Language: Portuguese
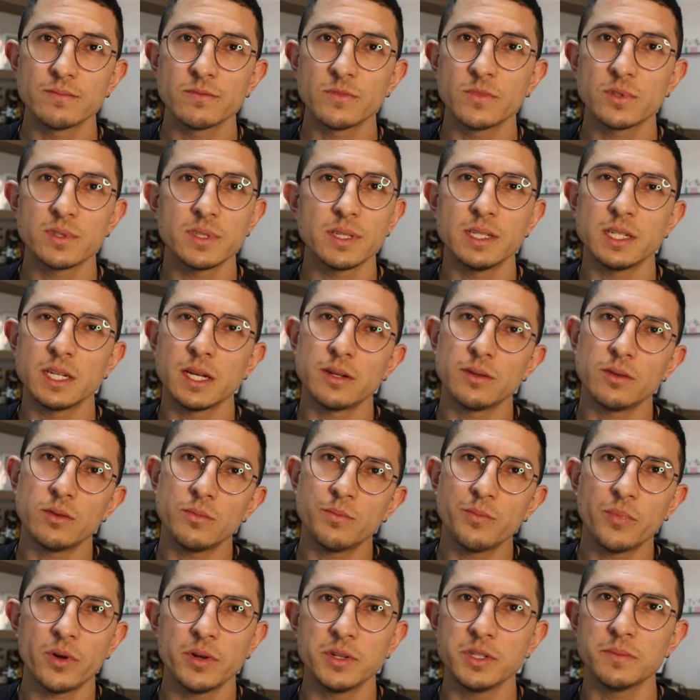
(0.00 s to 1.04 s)
você já não
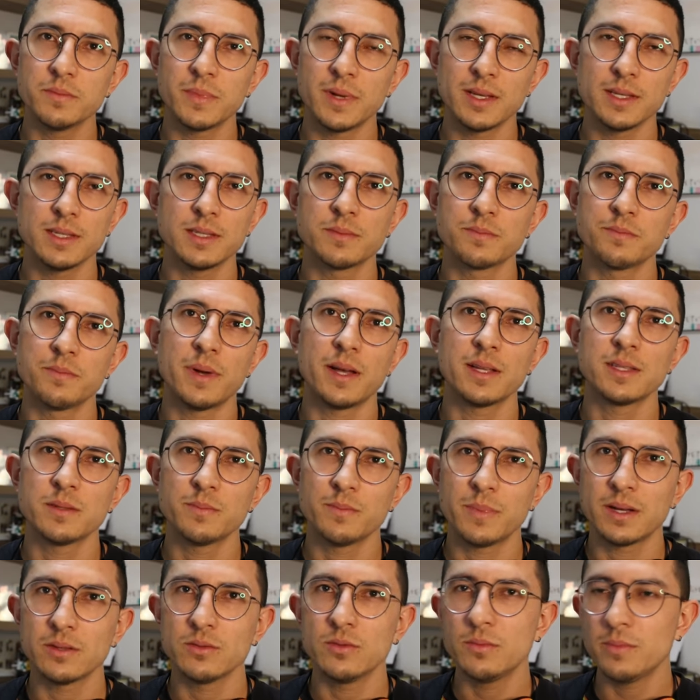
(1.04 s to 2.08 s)
pode mais
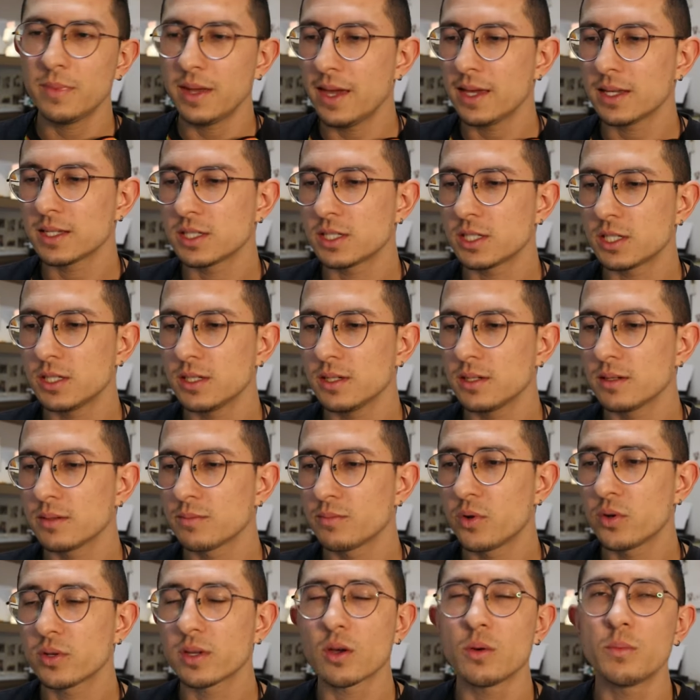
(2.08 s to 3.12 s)
participar do MEXT,
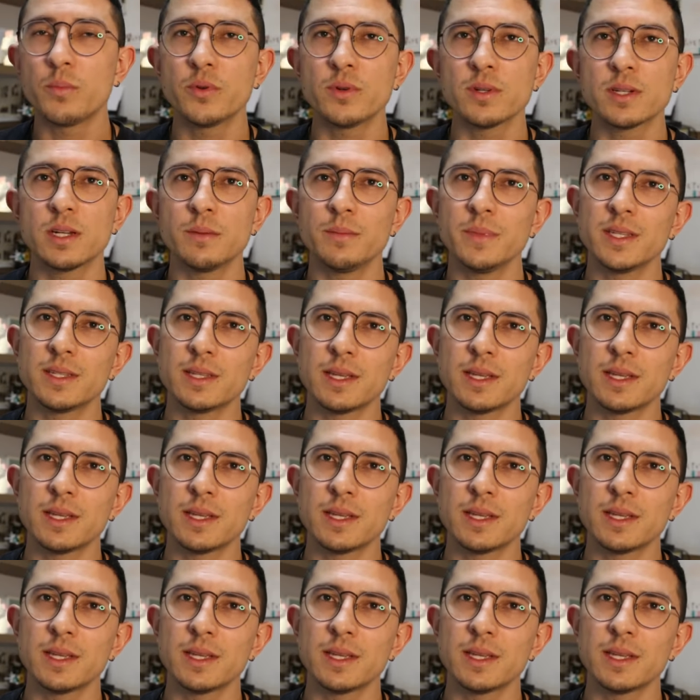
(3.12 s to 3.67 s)
porque é um programa